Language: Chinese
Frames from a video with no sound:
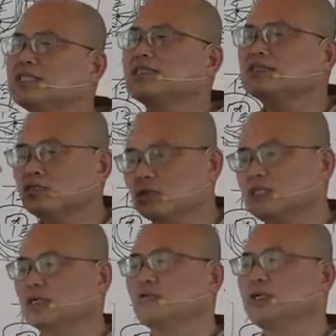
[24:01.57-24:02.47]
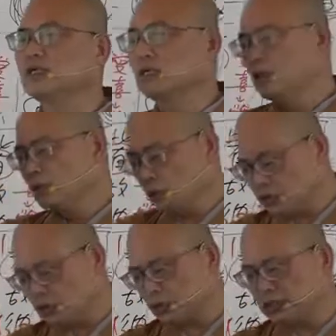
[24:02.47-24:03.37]
正所成位，
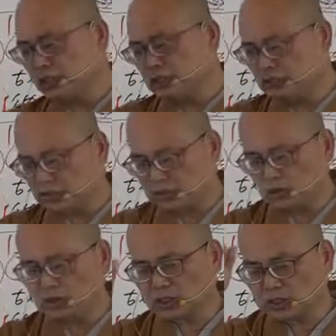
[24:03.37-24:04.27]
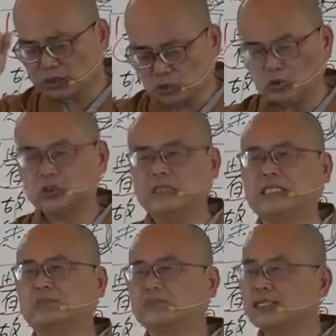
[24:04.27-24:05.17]
闻所成、思所成、修所
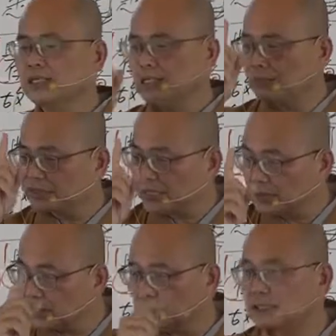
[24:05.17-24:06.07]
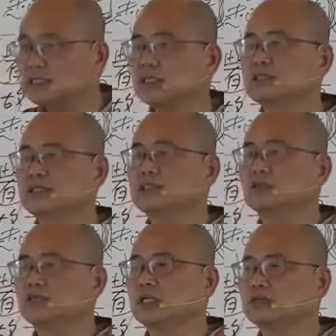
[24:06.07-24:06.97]
成，那么才能得得正
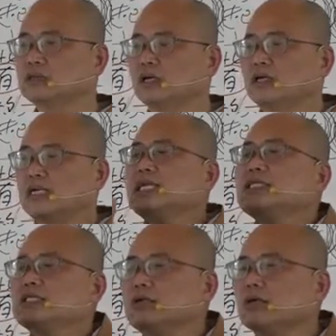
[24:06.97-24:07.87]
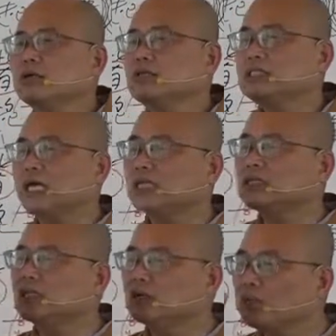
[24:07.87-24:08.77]
所成。那个时候才
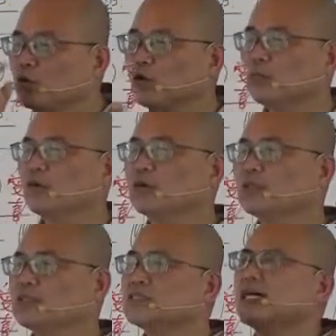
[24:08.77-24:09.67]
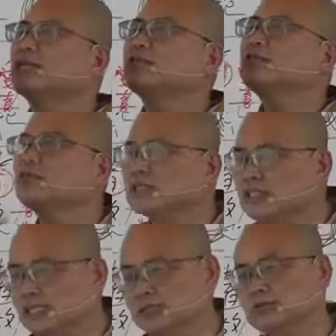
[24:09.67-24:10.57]
能得般若波罗蜜，才能度一
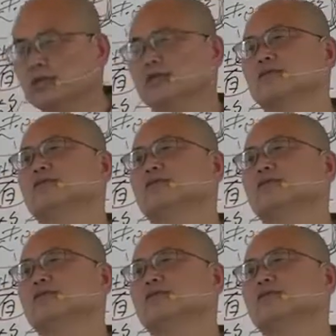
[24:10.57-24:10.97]
切苦厄